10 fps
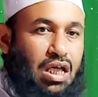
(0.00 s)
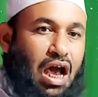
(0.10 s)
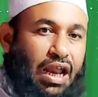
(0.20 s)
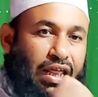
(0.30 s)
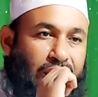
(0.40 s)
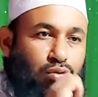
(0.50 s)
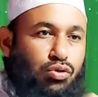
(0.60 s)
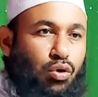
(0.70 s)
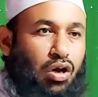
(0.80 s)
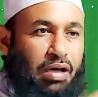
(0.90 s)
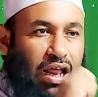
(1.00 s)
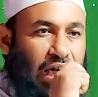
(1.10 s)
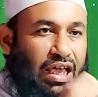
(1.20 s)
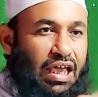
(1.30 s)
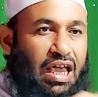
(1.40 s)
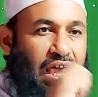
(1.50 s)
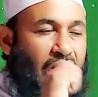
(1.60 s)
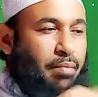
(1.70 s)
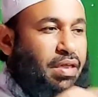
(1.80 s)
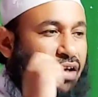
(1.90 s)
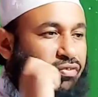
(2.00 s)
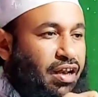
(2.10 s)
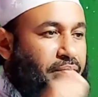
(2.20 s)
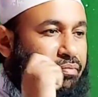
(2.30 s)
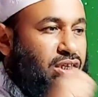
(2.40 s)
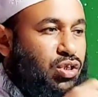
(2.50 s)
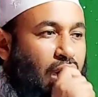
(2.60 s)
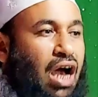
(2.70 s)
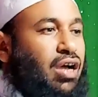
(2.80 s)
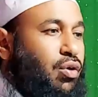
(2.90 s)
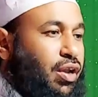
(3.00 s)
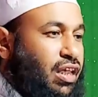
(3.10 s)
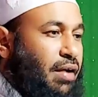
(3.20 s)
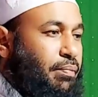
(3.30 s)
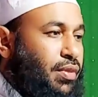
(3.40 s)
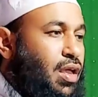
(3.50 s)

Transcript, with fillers: আর এই উজু করবার আগে আমি আপনি মিসওয়াক করতাম